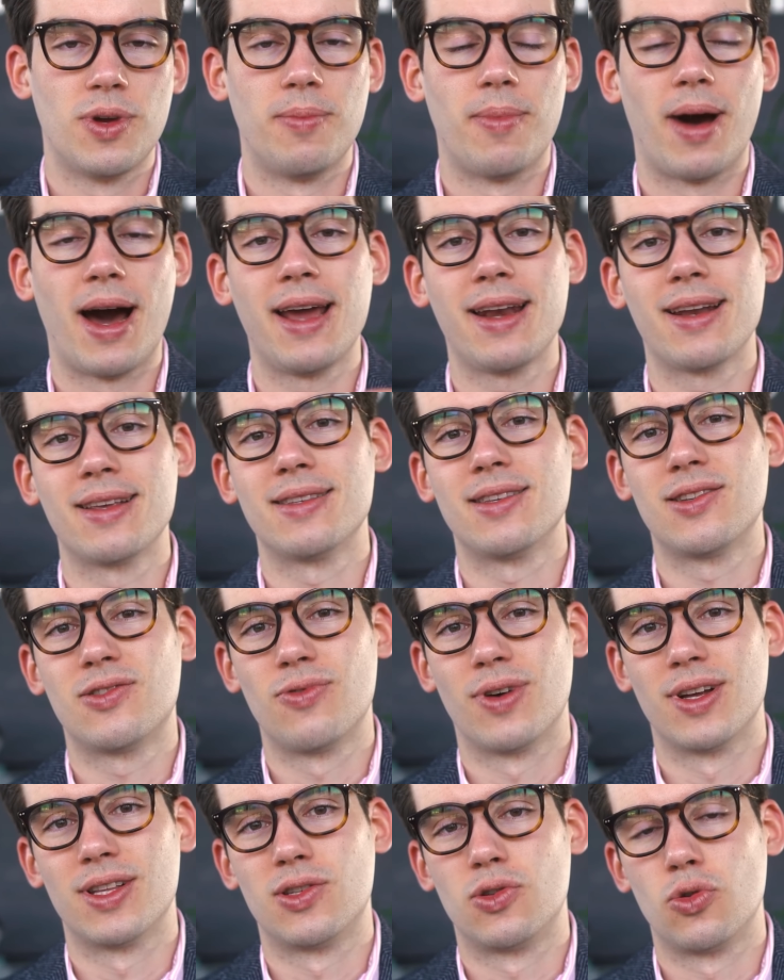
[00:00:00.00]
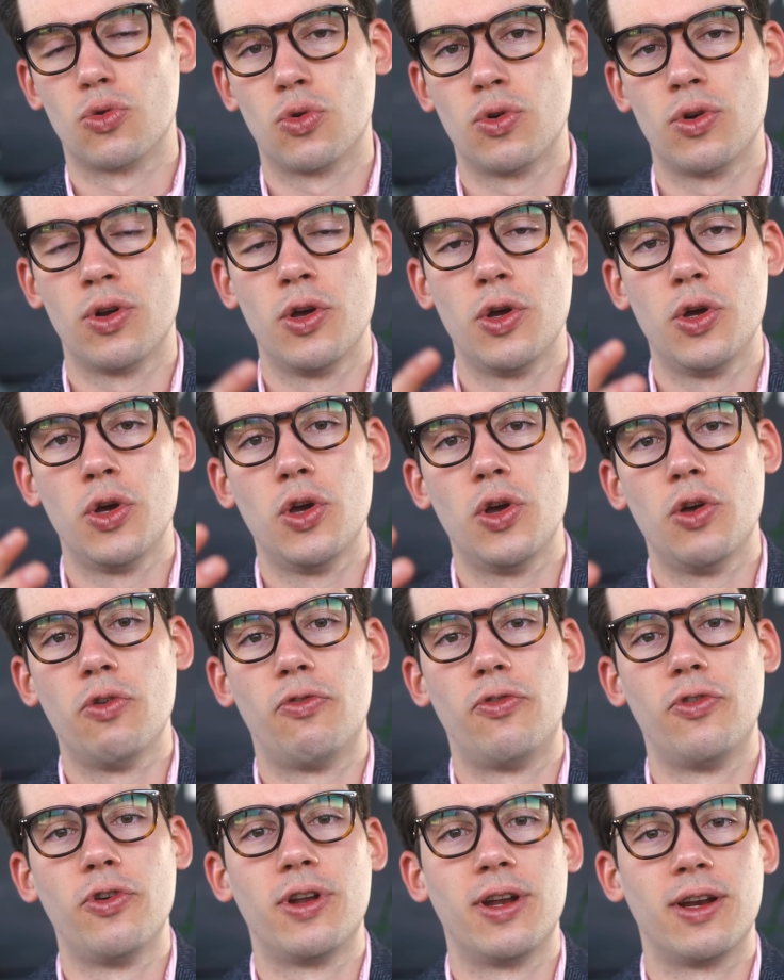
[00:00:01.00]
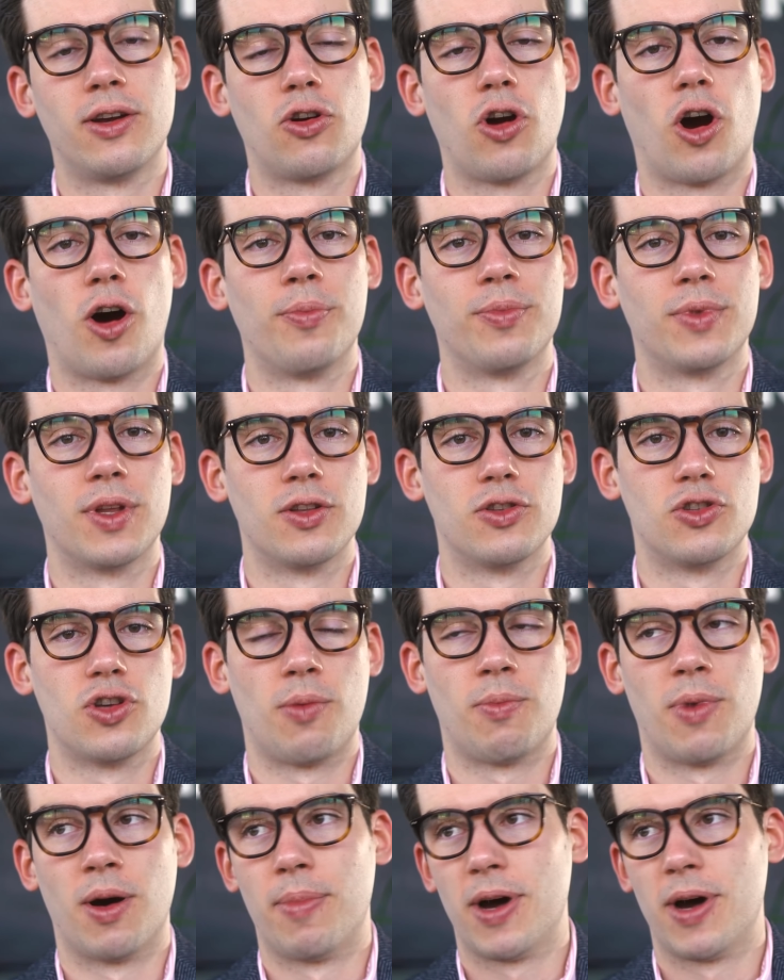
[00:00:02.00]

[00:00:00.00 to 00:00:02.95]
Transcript: in meiner Situation für den kommenden Sommer?